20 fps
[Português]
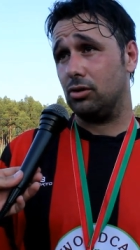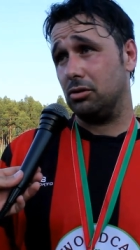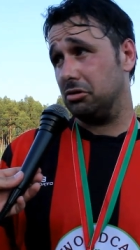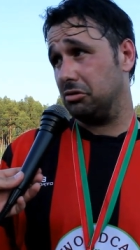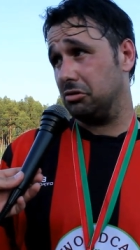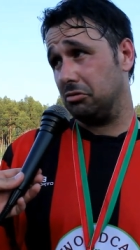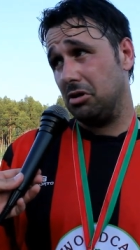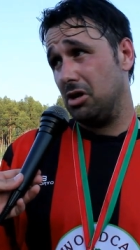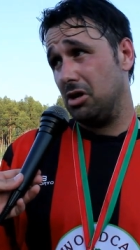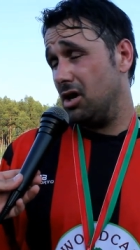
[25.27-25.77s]

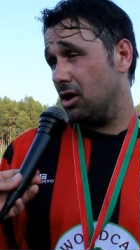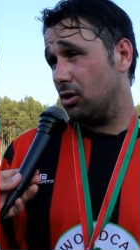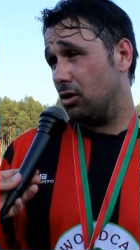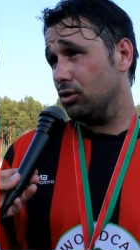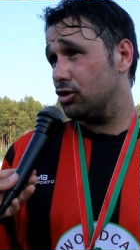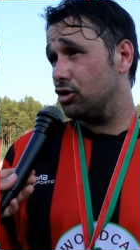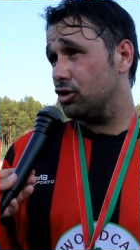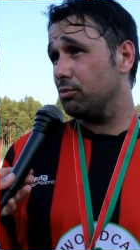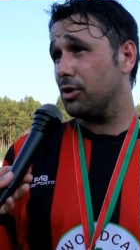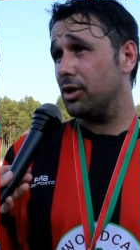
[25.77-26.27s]
Uh,
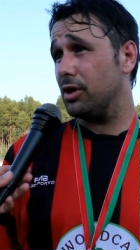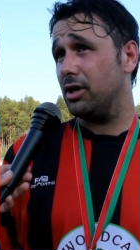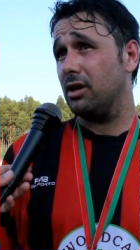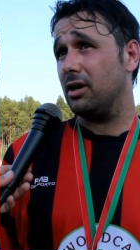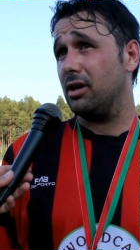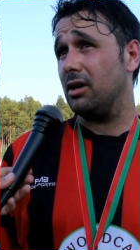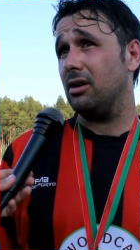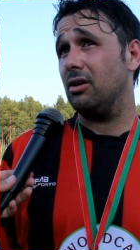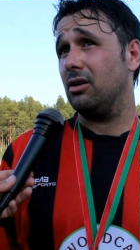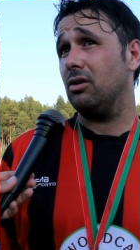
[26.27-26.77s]
aconteceu um
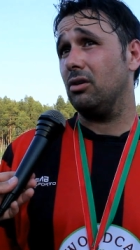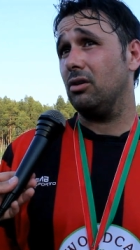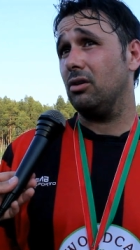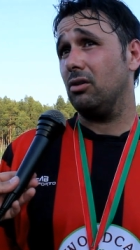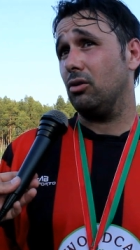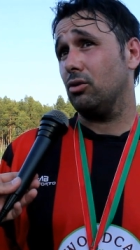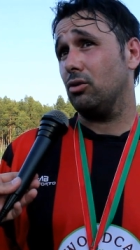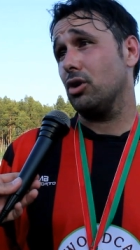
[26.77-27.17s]
bocadinho ao, ao,